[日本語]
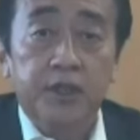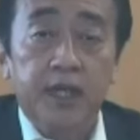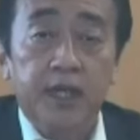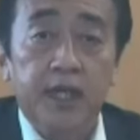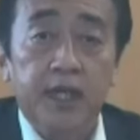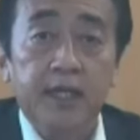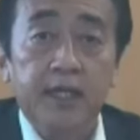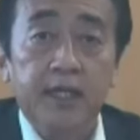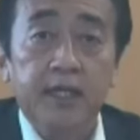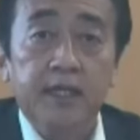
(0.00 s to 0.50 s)
し
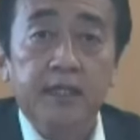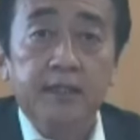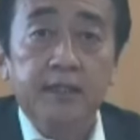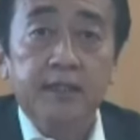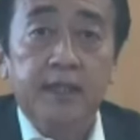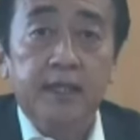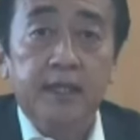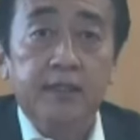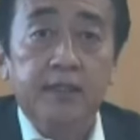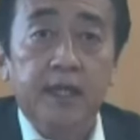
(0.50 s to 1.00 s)
て
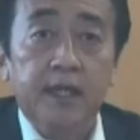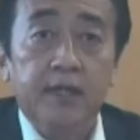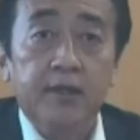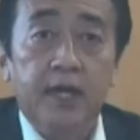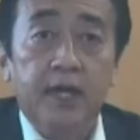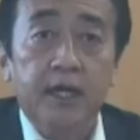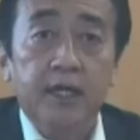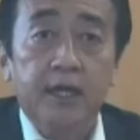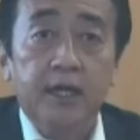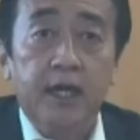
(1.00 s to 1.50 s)

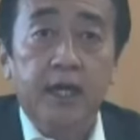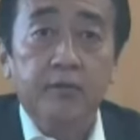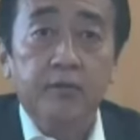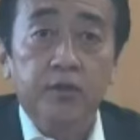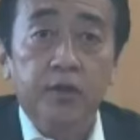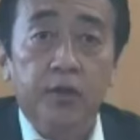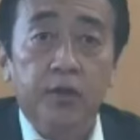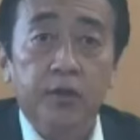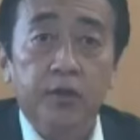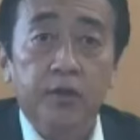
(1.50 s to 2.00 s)
デジタルアーカイブ
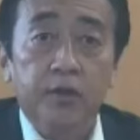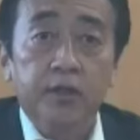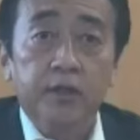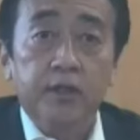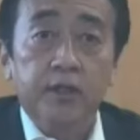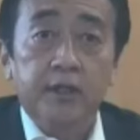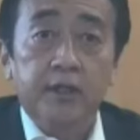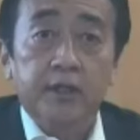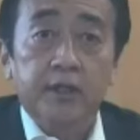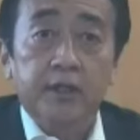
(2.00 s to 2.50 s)
の
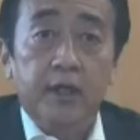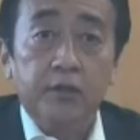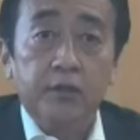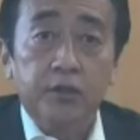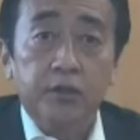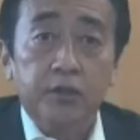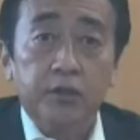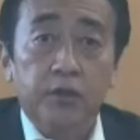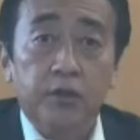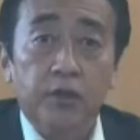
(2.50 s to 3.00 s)

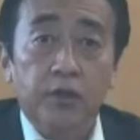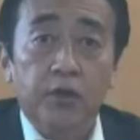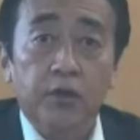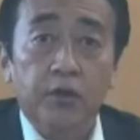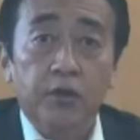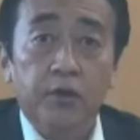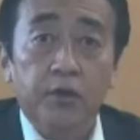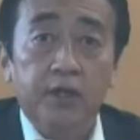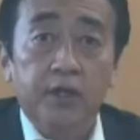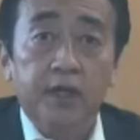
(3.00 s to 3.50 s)
拡充
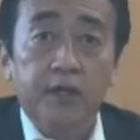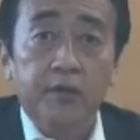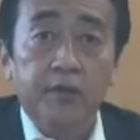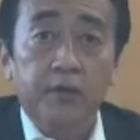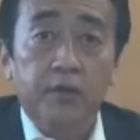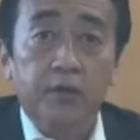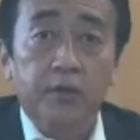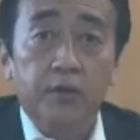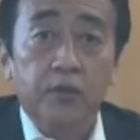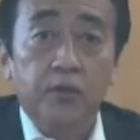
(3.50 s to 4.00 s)
と利
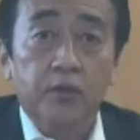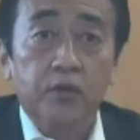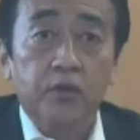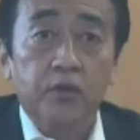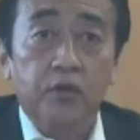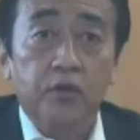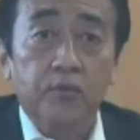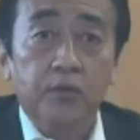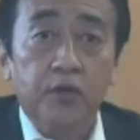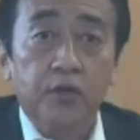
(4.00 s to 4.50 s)
活用の
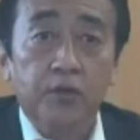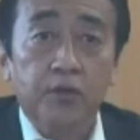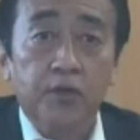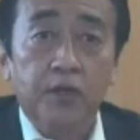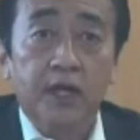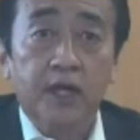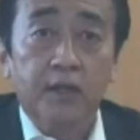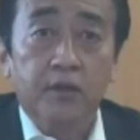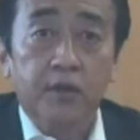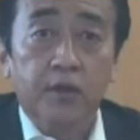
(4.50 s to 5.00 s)
取り組みを
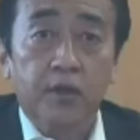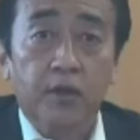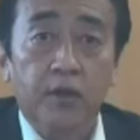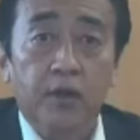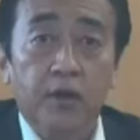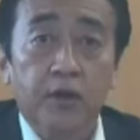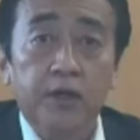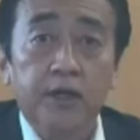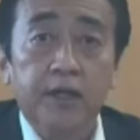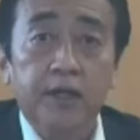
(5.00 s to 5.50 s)
促す
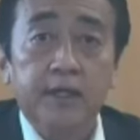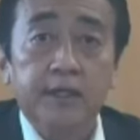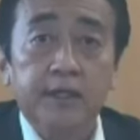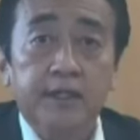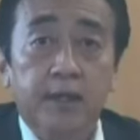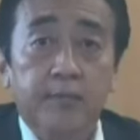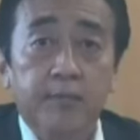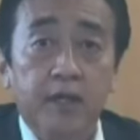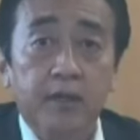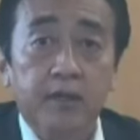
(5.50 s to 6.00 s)
よ
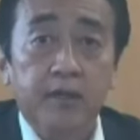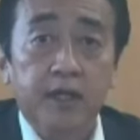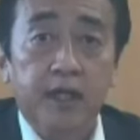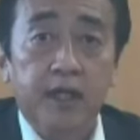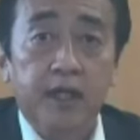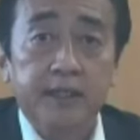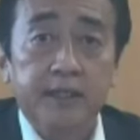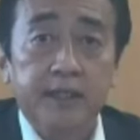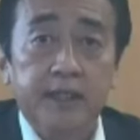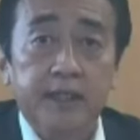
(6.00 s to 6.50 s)
う
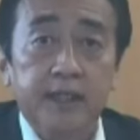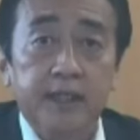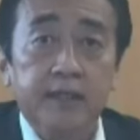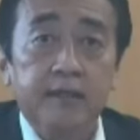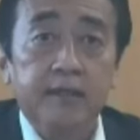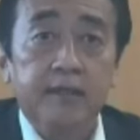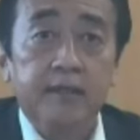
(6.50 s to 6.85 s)
ジャパンサーチ